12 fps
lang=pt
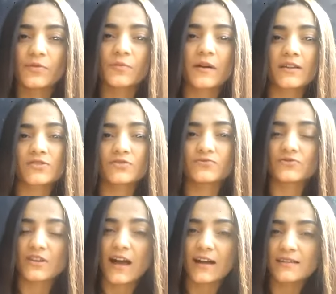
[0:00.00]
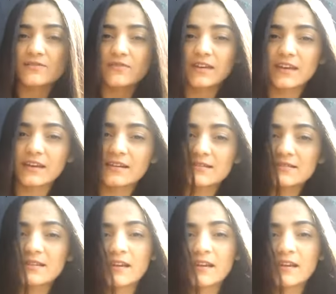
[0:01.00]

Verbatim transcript: por parte do Jax Figueiras,